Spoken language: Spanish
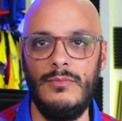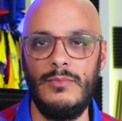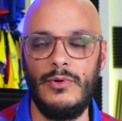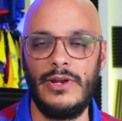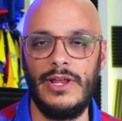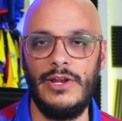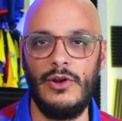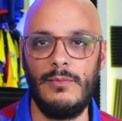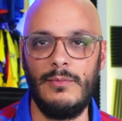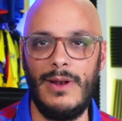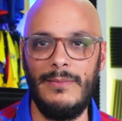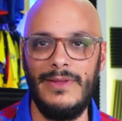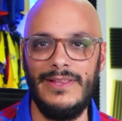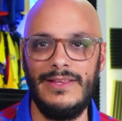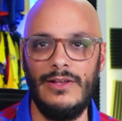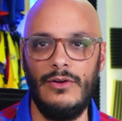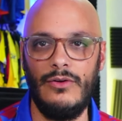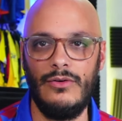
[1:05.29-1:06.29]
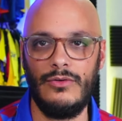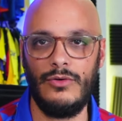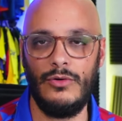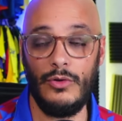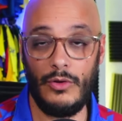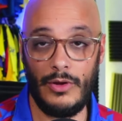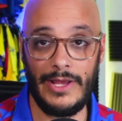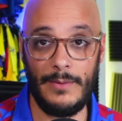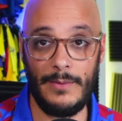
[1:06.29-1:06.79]
porque normalmente con
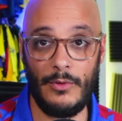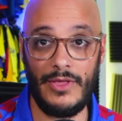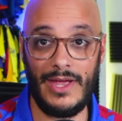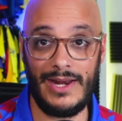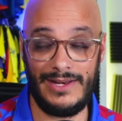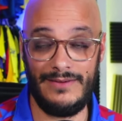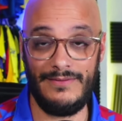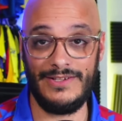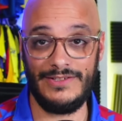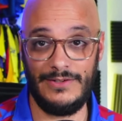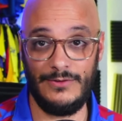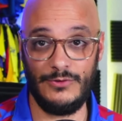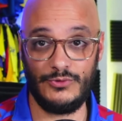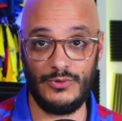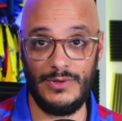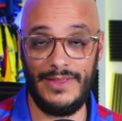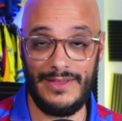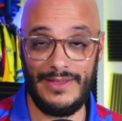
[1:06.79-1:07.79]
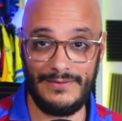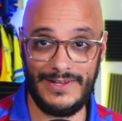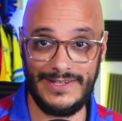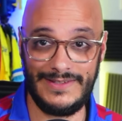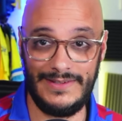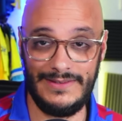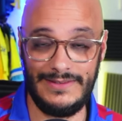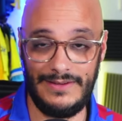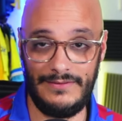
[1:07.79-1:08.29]
los equipos de arriba se nos suele dar
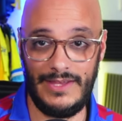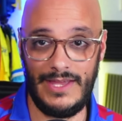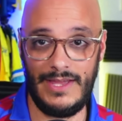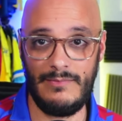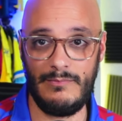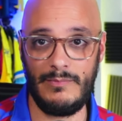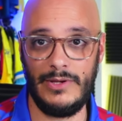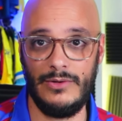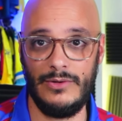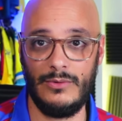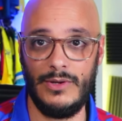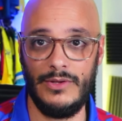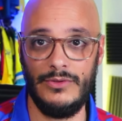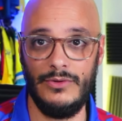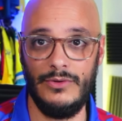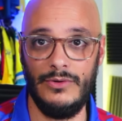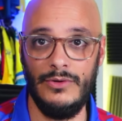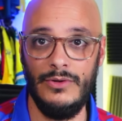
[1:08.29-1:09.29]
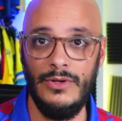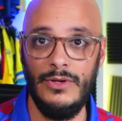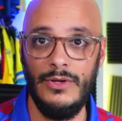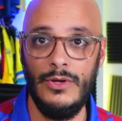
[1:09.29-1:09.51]
bastante bien, pero cuando